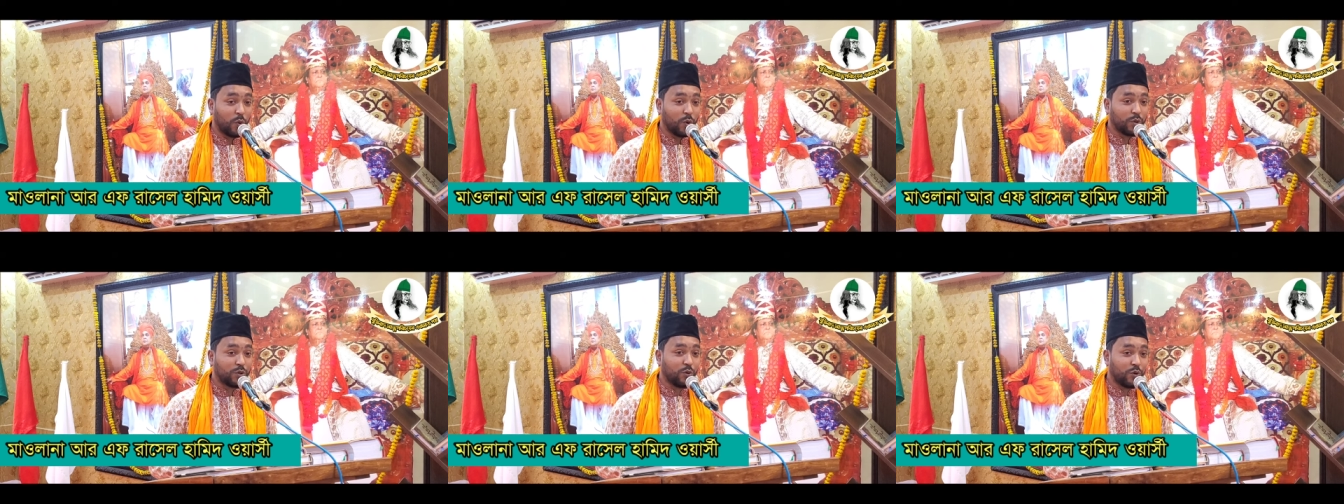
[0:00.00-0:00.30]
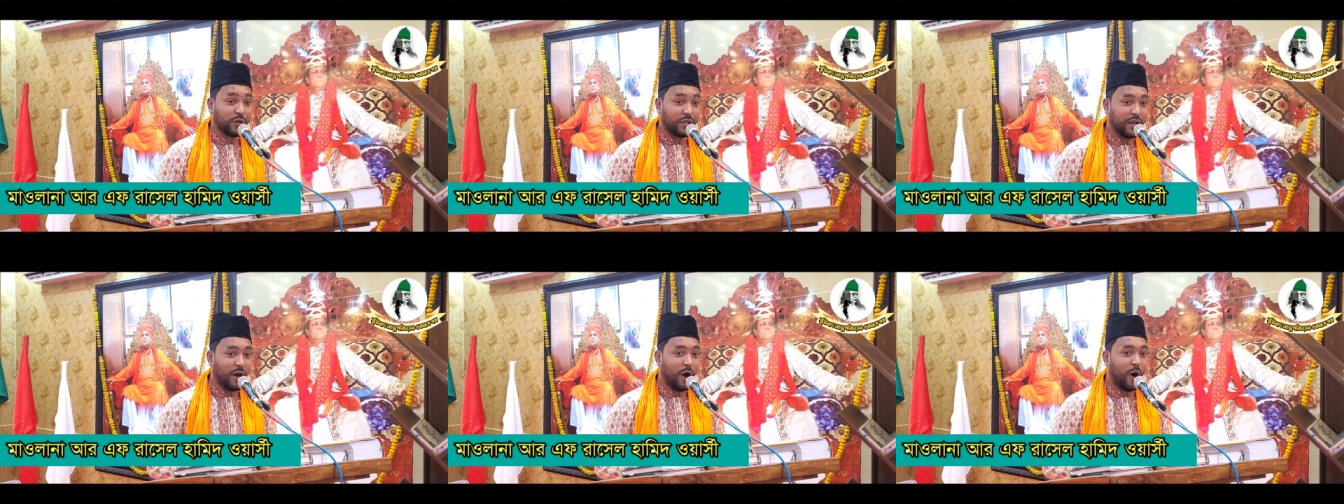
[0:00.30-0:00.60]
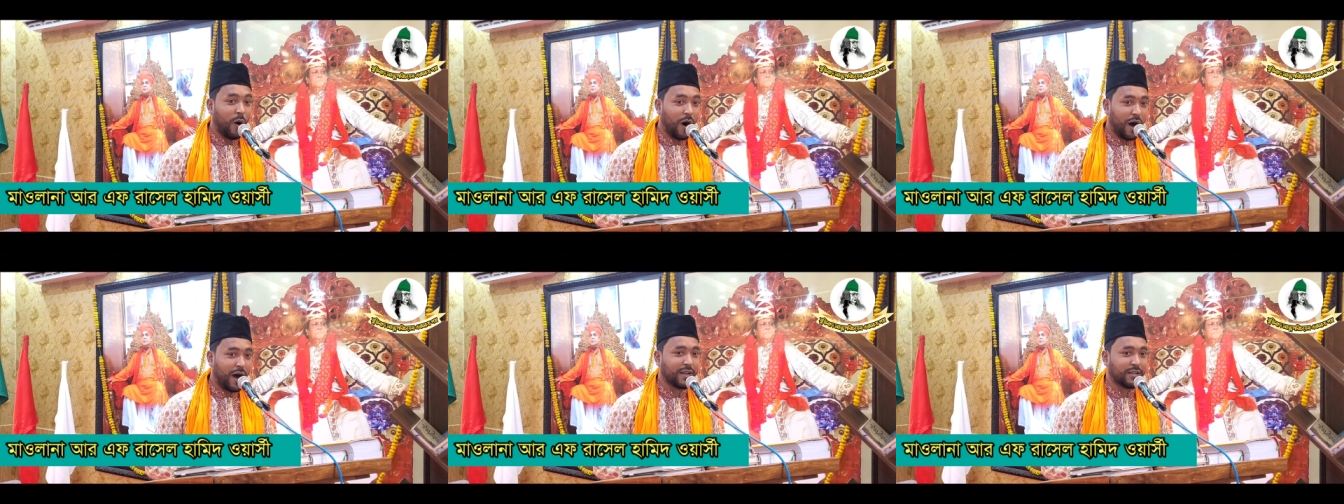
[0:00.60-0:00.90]
উদুনি
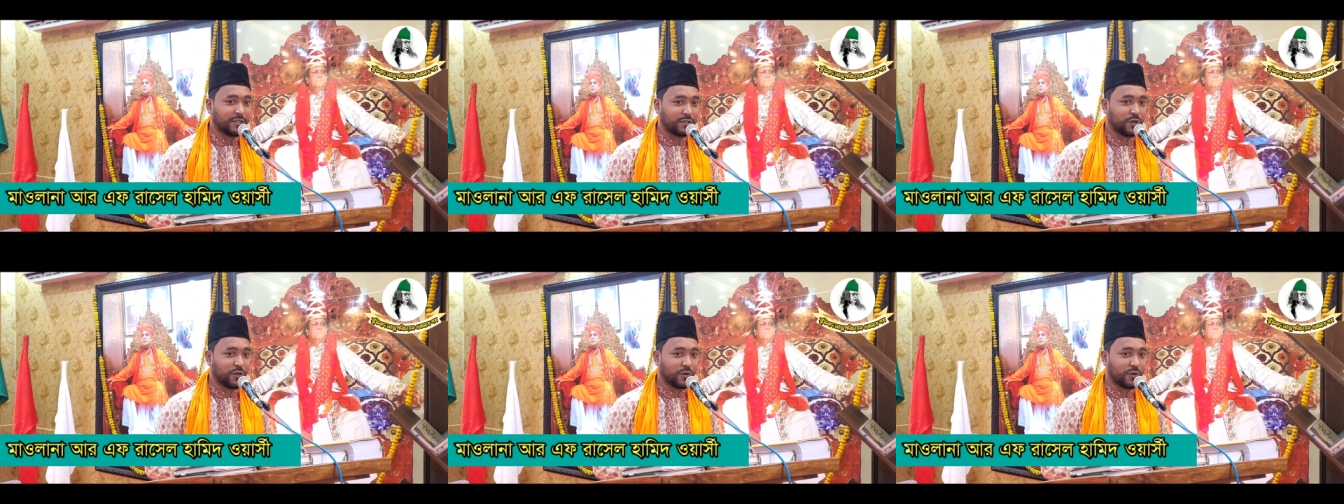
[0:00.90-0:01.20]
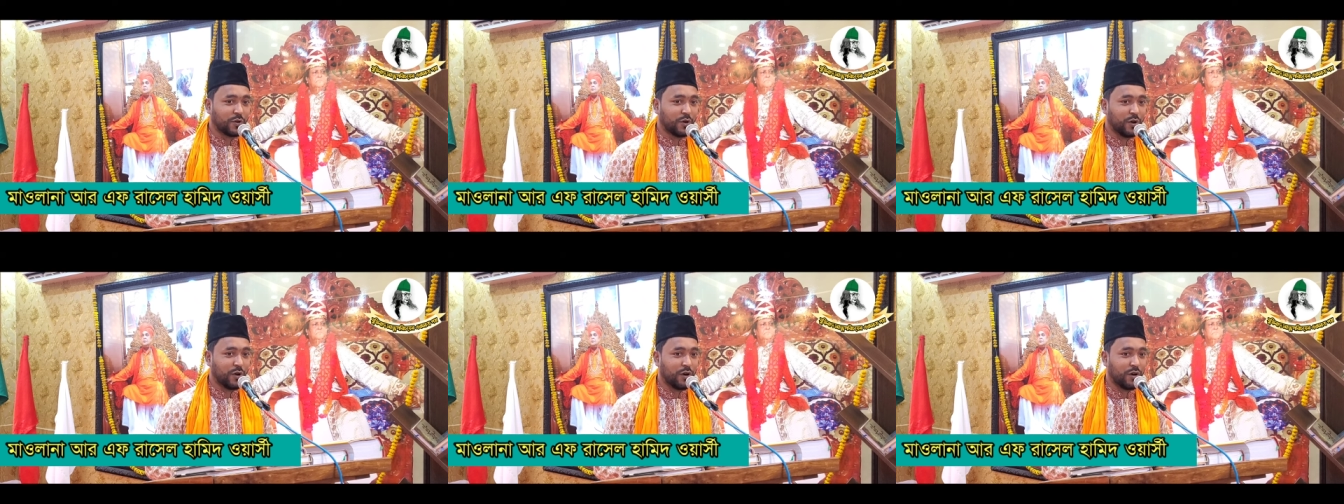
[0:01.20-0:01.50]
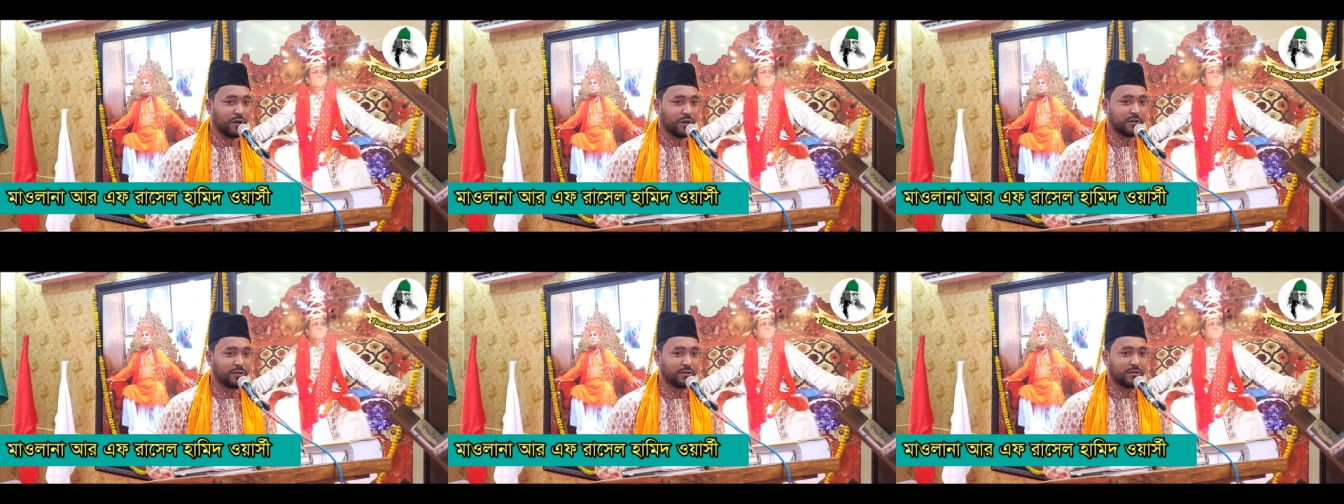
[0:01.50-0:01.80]
হওয়ার জন্য
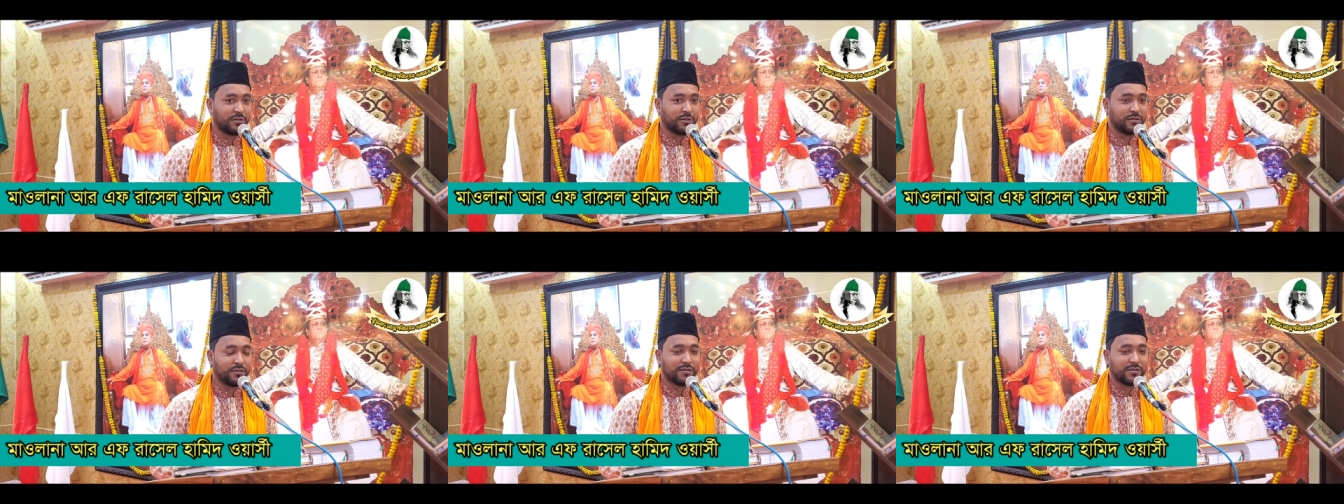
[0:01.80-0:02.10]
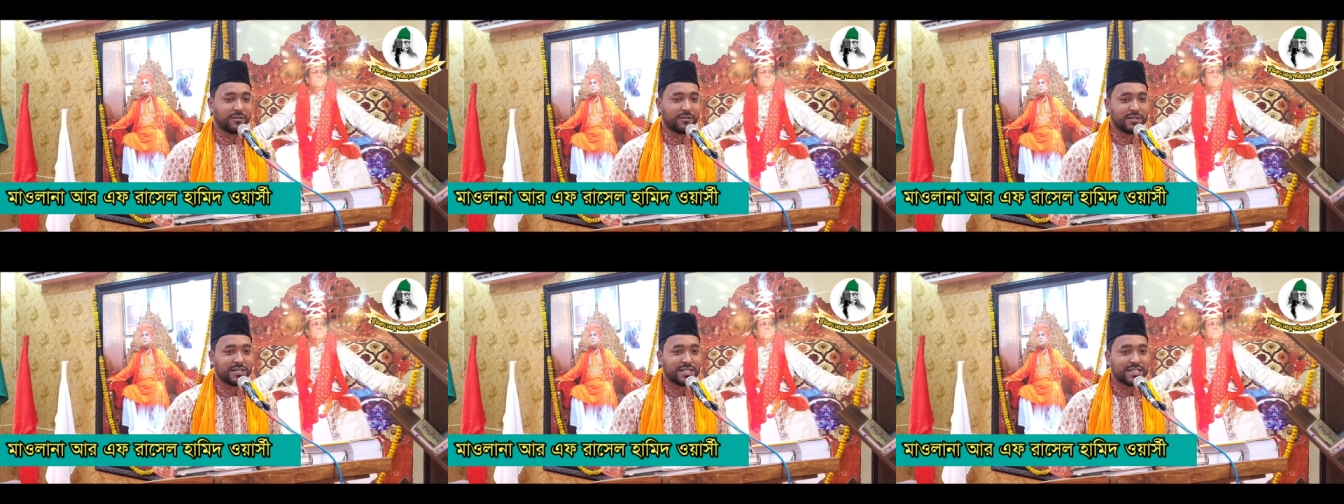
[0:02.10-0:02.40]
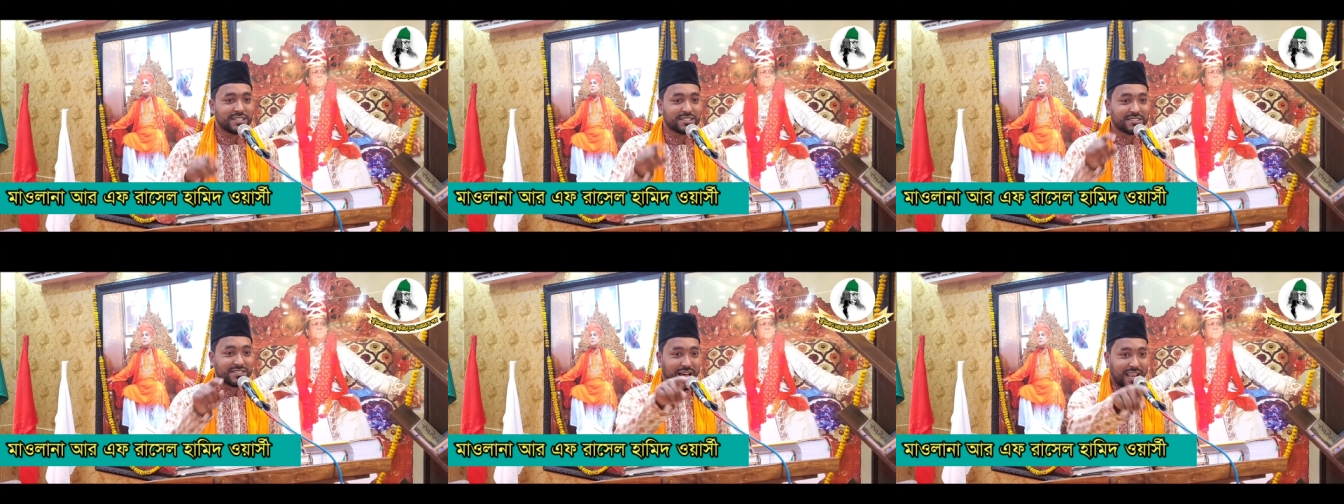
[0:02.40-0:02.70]

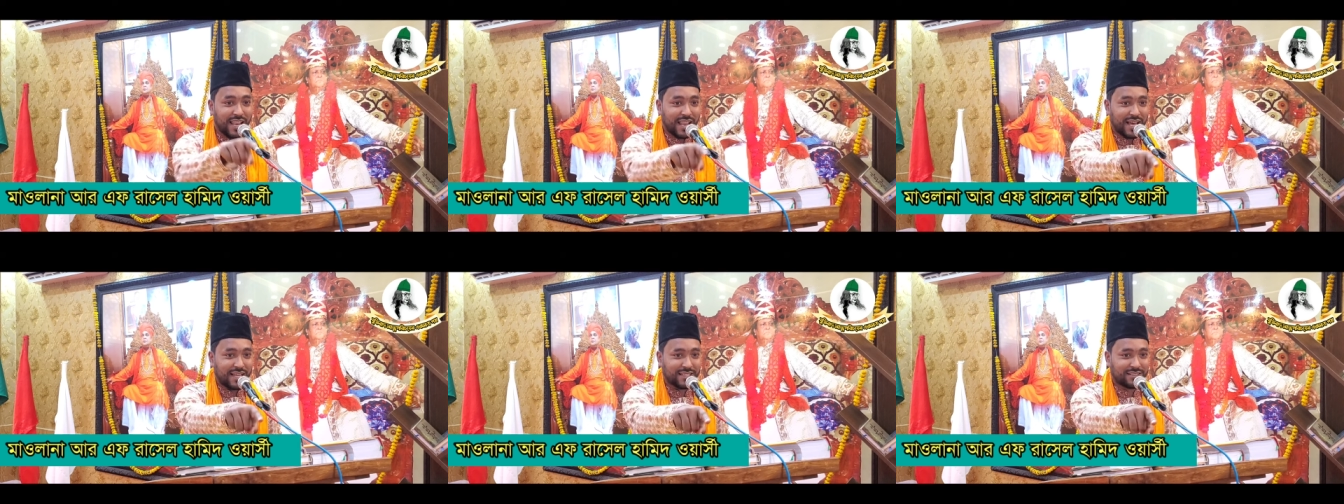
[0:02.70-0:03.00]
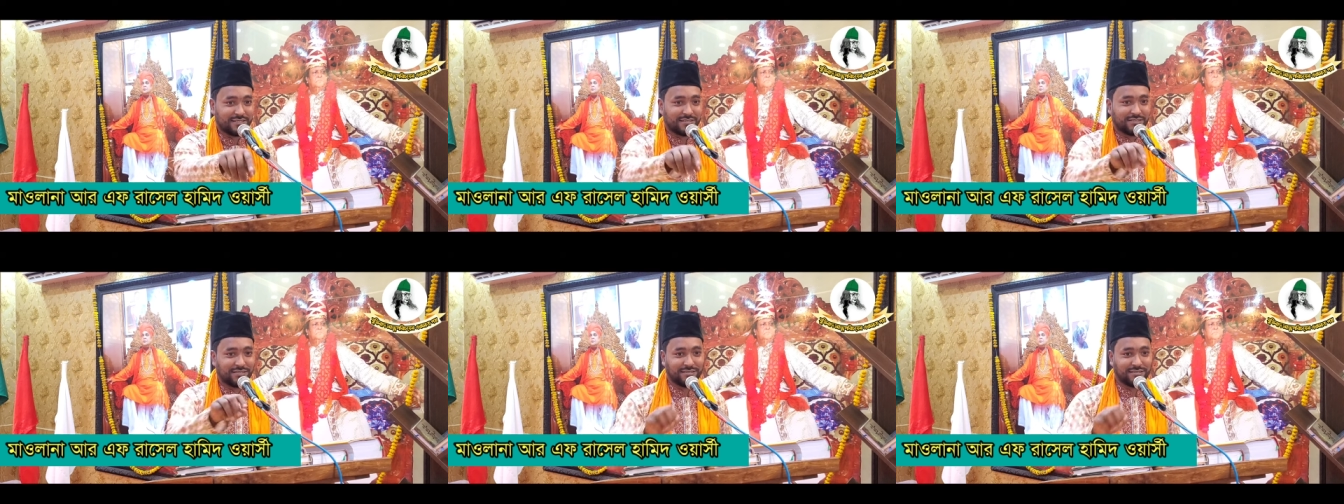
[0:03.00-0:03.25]
সালাদ